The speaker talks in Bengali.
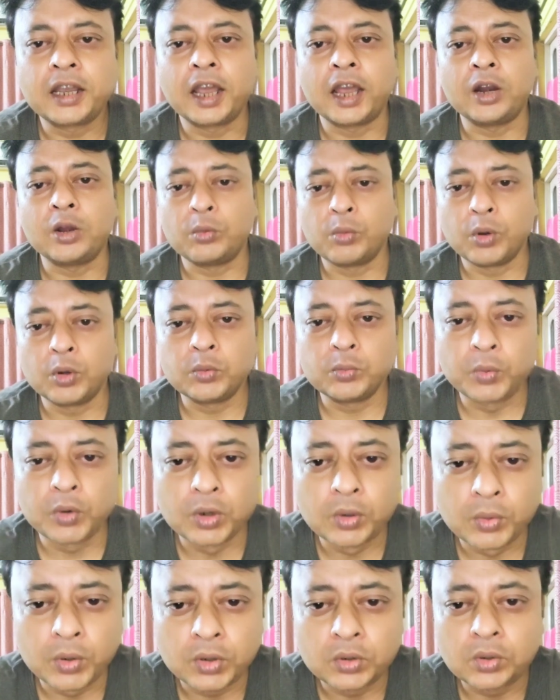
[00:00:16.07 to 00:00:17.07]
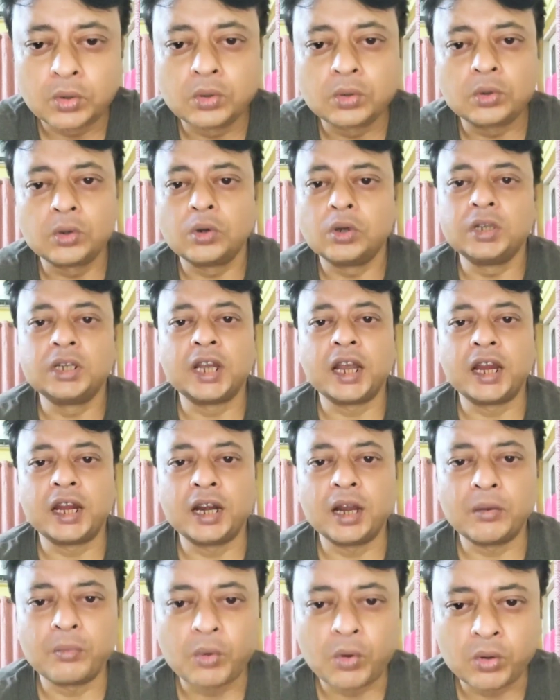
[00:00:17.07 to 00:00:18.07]
কেন মত পরিবর্তন করলে যায়
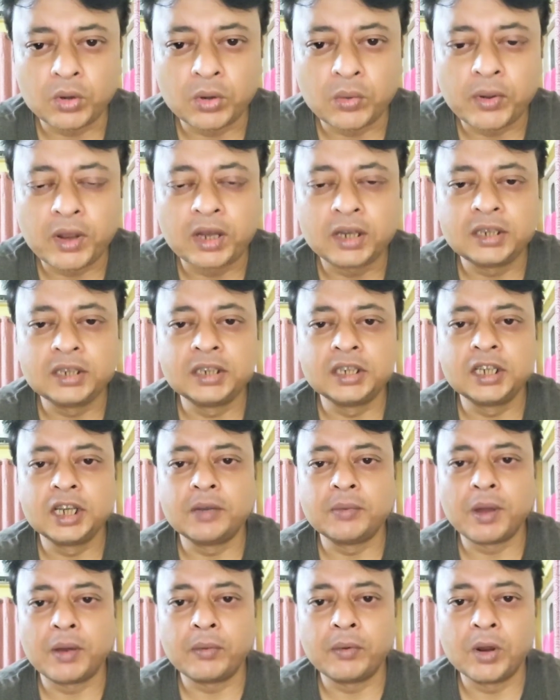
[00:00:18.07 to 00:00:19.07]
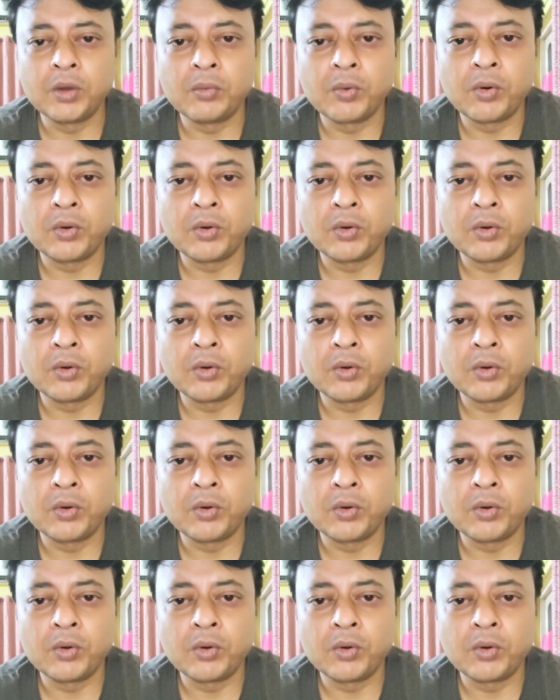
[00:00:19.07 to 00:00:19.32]
না মমতা ব্যানার্জি কি ভাবলো